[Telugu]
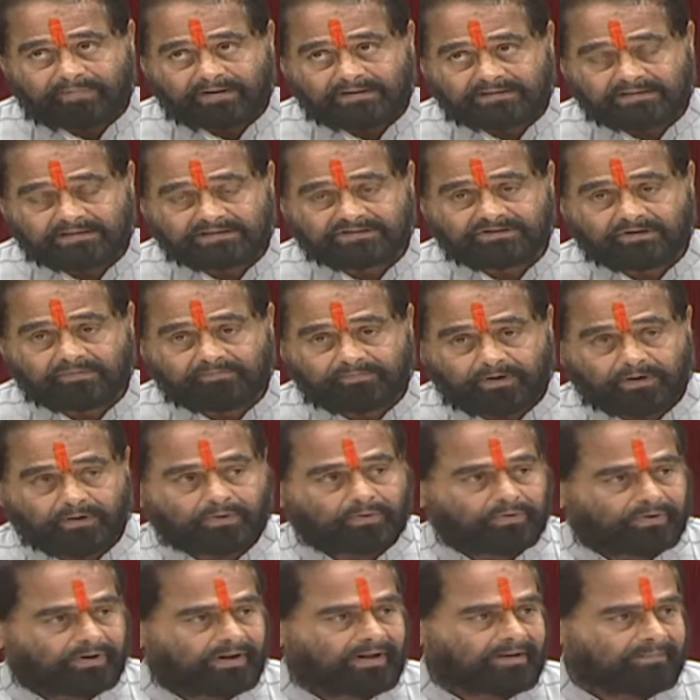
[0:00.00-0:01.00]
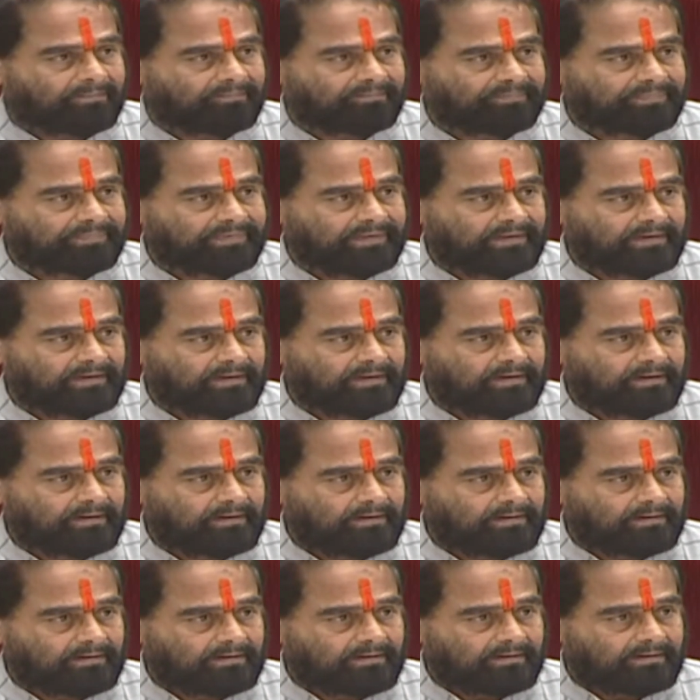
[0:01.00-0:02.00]
బెంచెస్ సభ్యులు కూడా
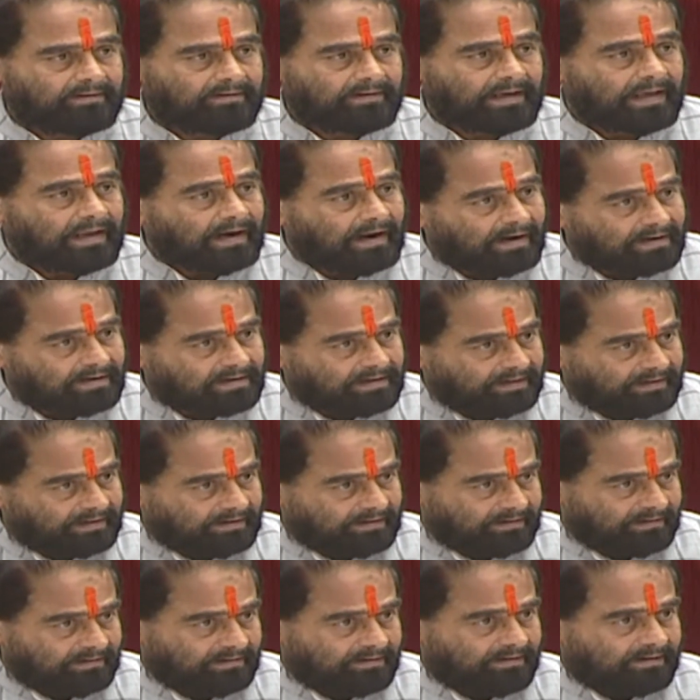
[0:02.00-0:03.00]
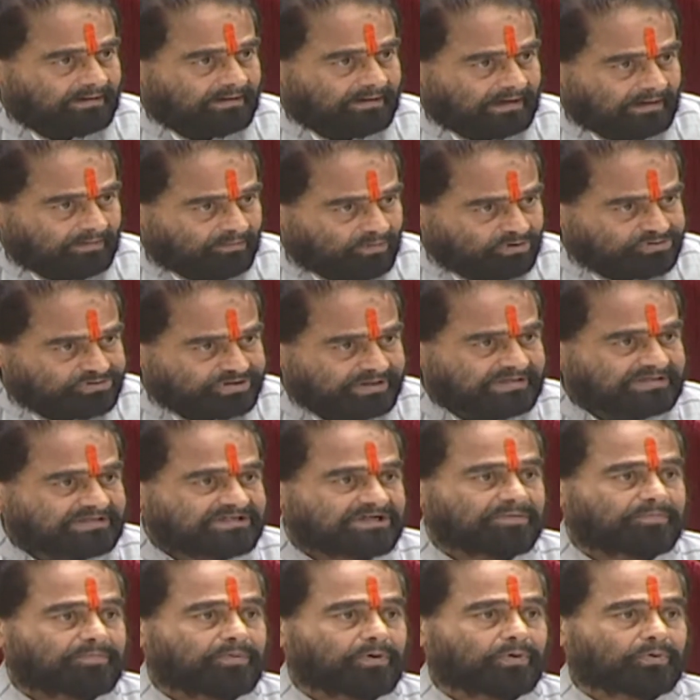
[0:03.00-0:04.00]
ఎలాంటి
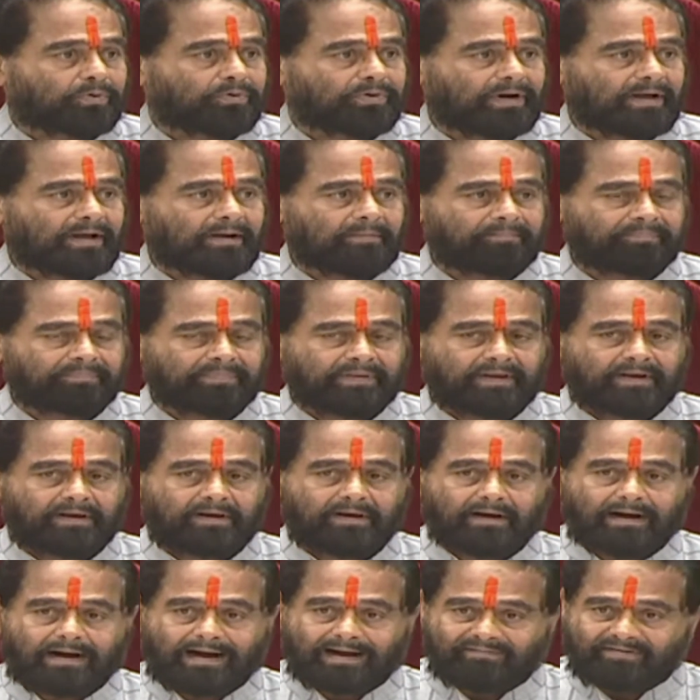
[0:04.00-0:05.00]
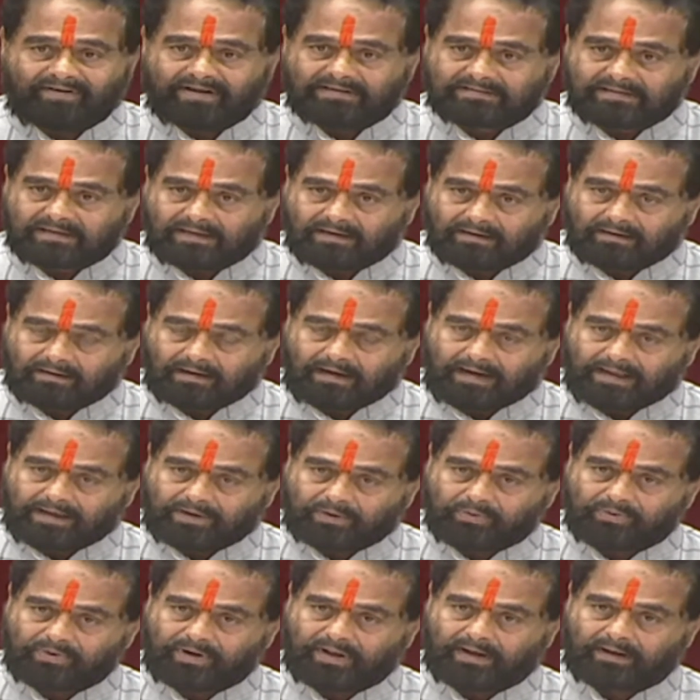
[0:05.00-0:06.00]
ఎమోషన్స్కి పోకుండా ఆవేశాలకి
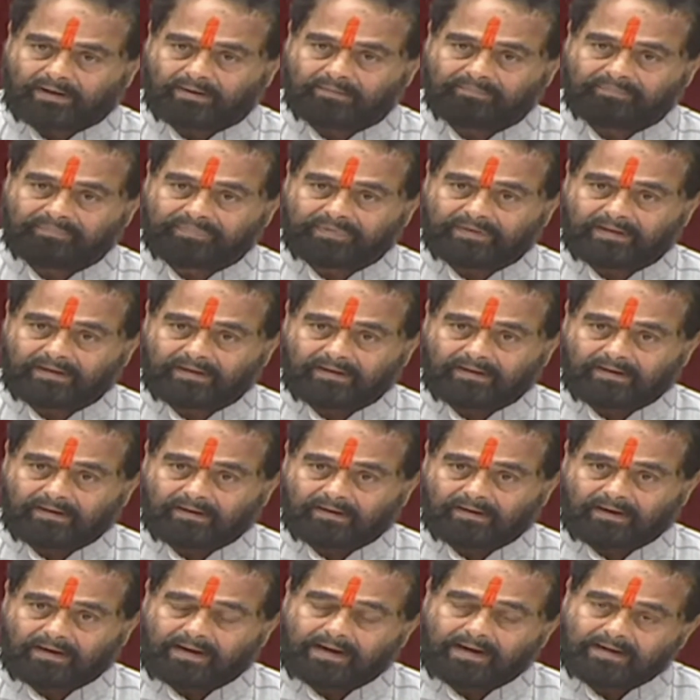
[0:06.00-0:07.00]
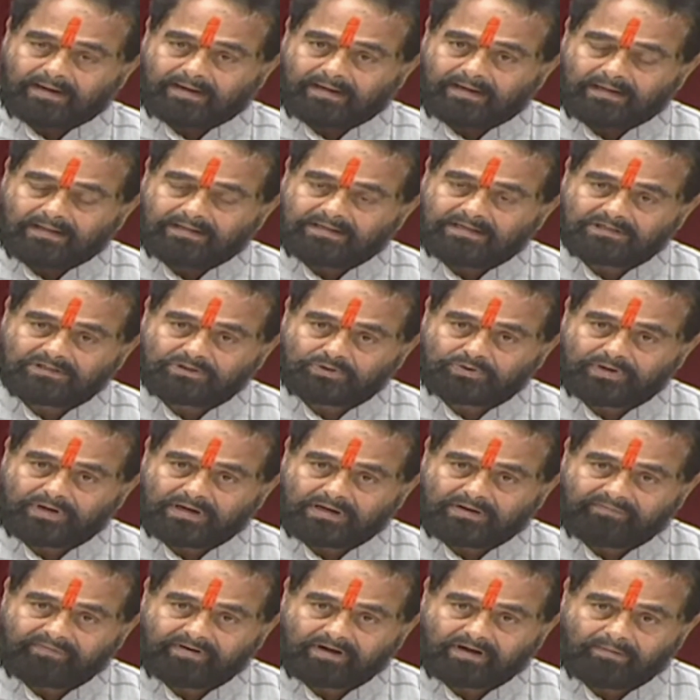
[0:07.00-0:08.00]
లేకుండా నేను డీల్
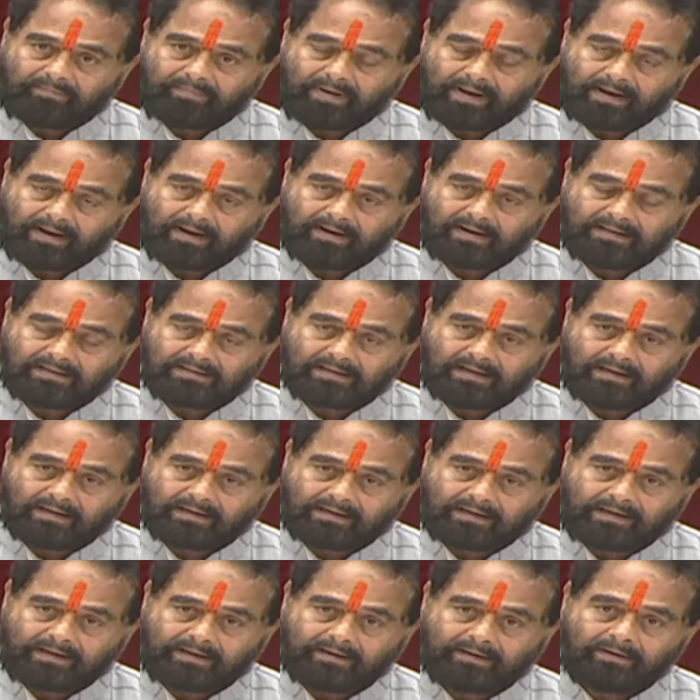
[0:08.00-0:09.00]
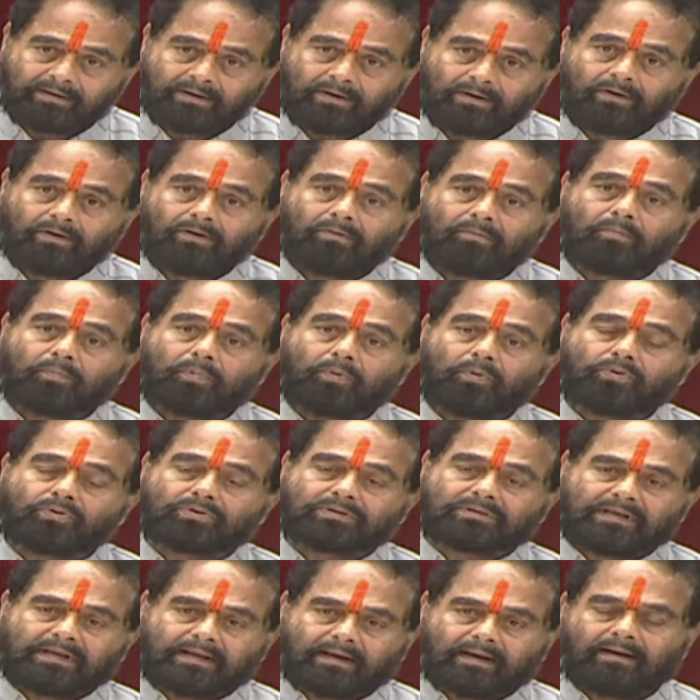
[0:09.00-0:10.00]
చేస్తున్నటువంటి మెకానిజానికి
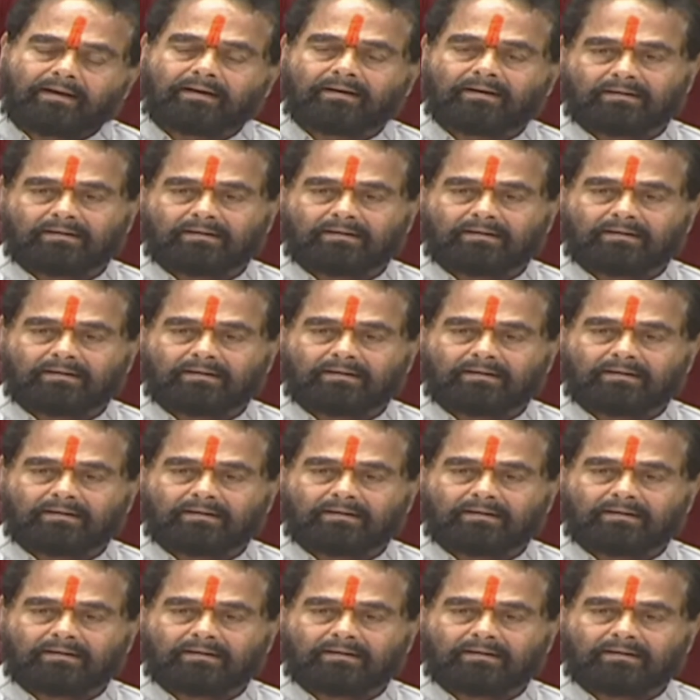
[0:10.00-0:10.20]
పూర్తిగా